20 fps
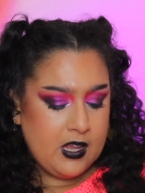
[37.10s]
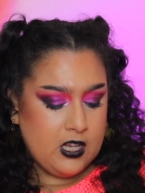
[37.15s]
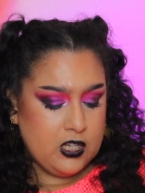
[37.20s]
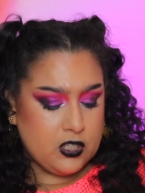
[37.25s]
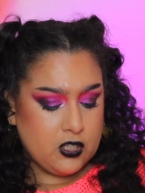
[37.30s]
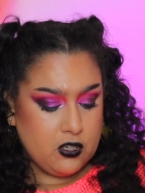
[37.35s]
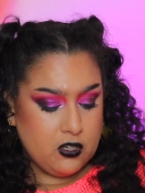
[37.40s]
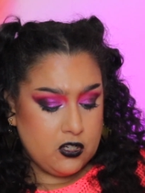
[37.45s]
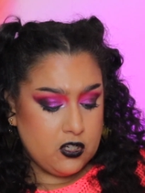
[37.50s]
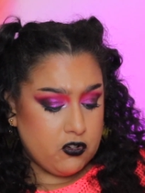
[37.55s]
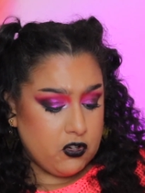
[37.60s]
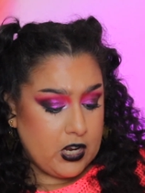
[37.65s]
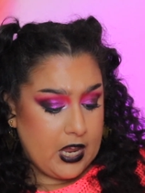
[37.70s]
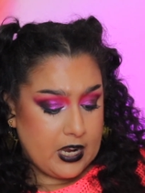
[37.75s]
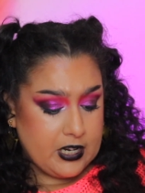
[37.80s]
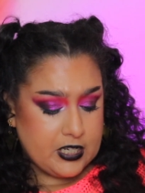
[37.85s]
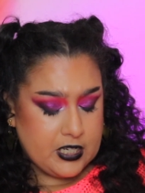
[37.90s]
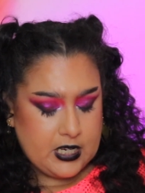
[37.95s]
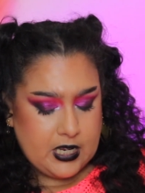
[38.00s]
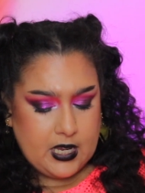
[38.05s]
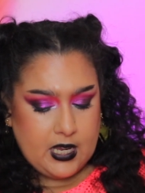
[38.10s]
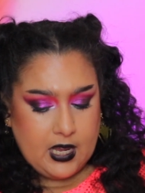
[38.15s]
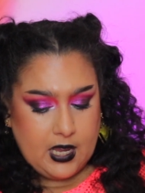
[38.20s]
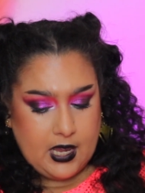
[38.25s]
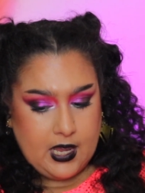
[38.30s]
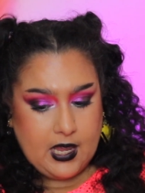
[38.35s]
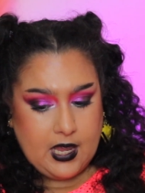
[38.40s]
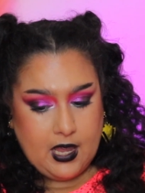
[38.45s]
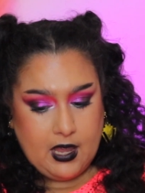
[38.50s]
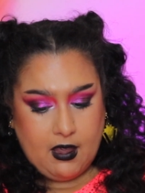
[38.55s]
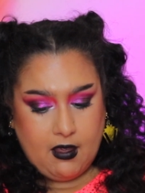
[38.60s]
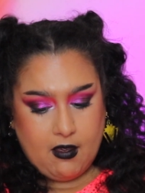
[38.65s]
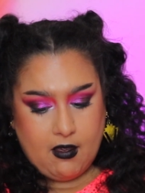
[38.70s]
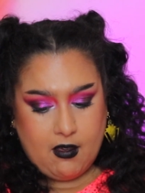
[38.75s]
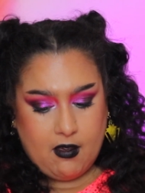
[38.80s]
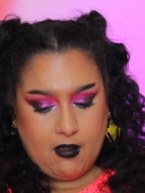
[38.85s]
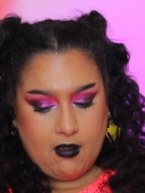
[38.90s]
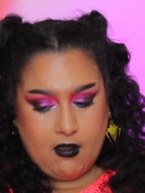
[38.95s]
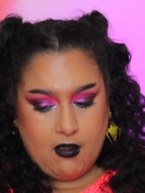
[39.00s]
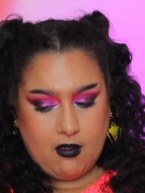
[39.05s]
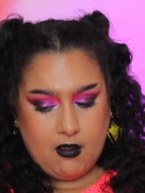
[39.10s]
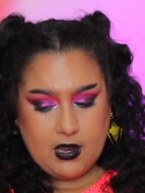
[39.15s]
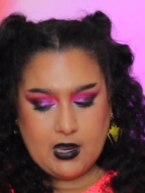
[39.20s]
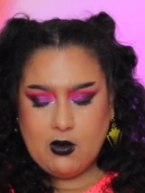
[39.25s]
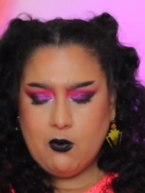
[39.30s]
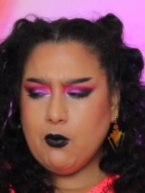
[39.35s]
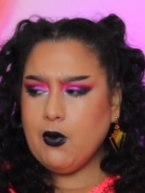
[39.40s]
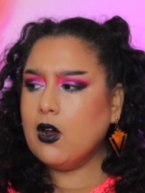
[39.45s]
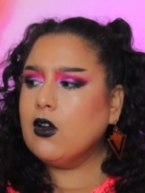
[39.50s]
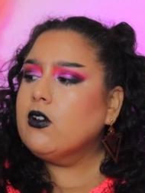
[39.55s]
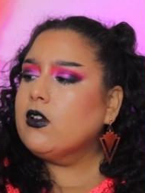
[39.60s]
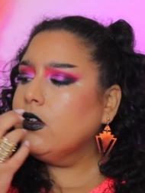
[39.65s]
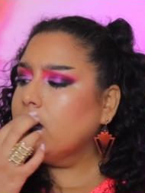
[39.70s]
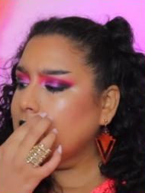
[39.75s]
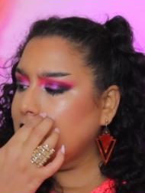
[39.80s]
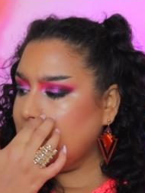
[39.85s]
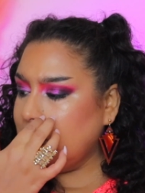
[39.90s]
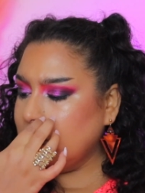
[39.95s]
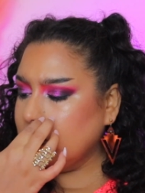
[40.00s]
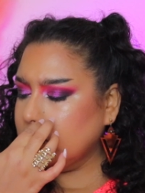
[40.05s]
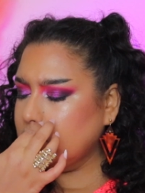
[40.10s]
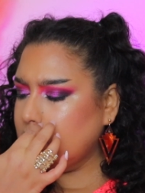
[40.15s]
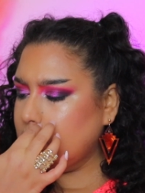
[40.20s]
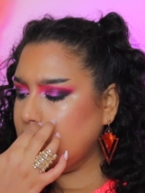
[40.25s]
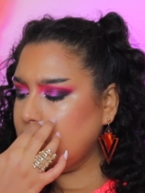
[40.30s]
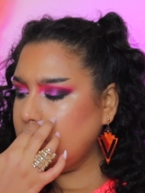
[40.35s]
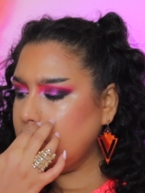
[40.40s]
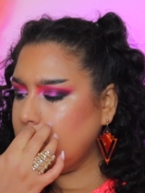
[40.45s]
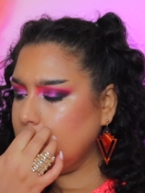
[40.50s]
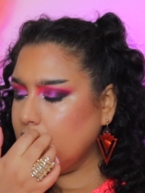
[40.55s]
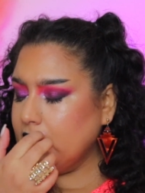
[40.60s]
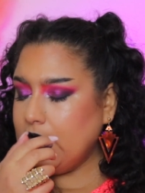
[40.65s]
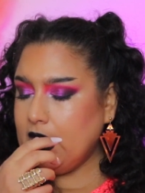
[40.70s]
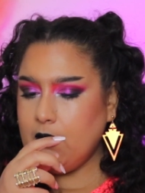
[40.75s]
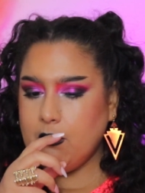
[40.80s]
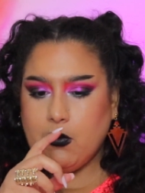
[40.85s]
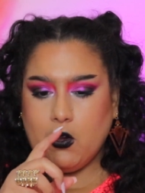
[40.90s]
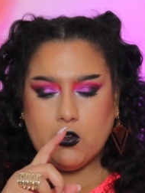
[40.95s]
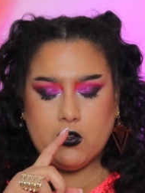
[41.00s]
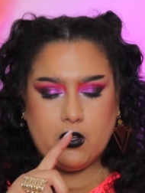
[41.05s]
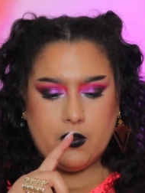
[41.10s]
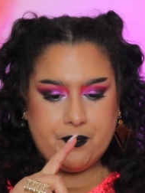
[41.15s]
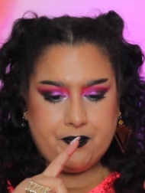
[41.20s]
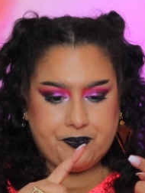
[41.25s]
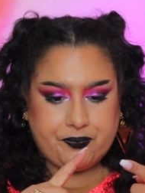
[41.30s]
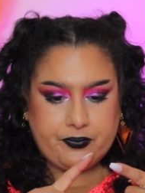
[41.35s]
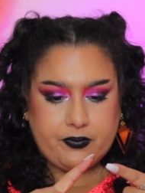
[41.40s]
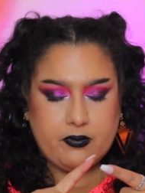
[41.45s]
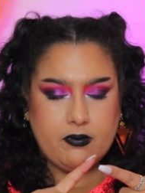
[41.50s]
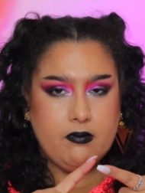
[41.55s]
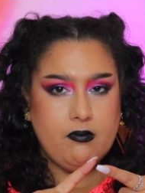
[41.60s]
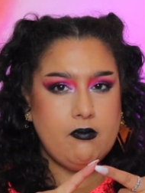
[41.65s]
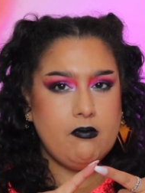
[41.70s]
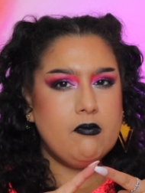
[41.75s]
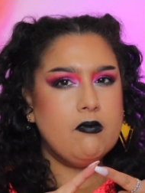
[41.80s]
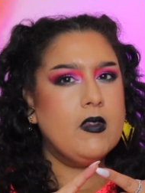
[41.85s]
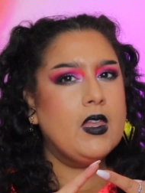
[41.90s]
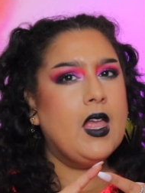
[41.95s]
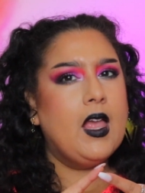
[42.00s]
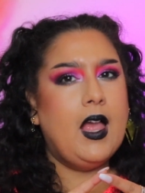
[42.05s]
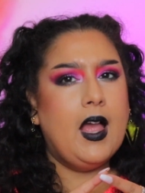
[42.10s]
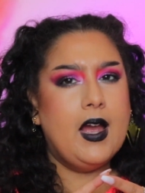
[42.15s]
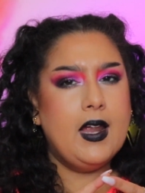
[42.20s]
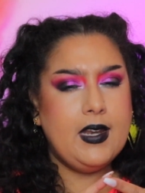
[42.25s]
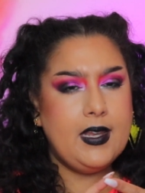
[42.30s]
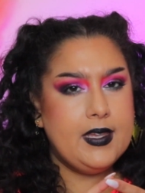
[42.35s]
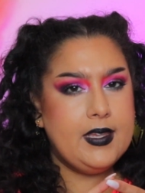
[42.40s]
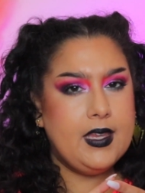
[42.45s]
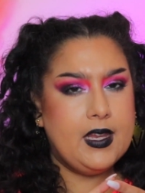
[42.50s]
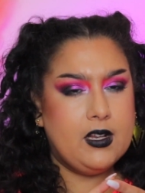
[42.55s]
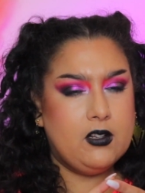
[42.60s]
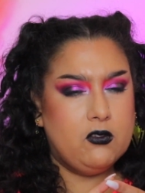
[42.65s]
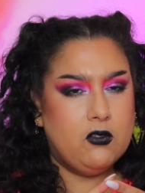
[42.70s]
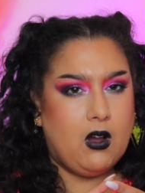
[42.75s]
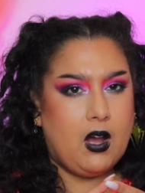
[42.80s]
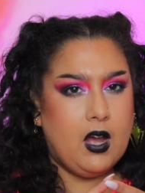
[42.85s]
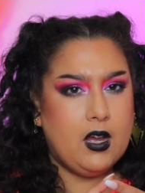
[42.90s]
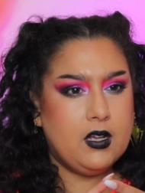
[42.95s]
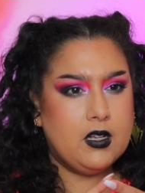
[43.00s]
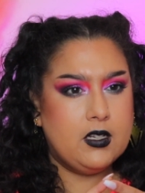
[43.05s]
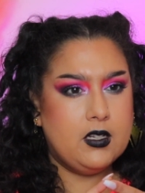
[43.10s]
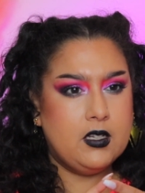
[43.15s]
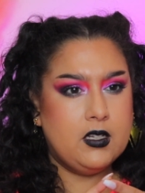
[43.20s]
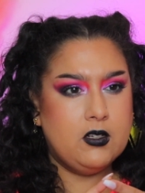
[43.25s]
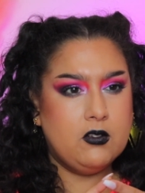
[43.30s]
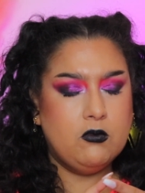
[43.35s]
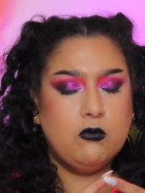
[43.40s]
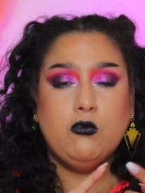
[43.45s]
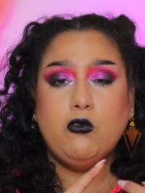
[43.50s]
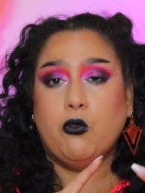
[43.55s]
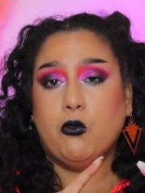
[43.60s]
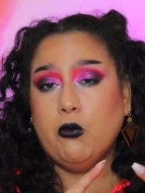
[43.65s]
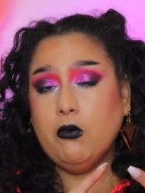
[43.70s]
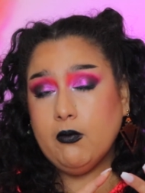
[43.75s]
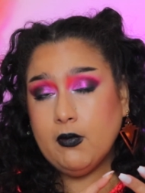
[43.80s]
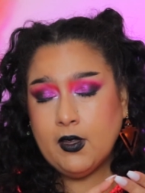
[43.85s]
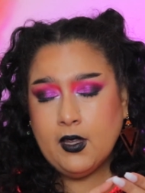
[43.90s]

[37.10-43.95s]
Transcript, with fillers: ce que je vais acheter. Et euh, il manque, alors de dedans, il manque un legging noir ou deux.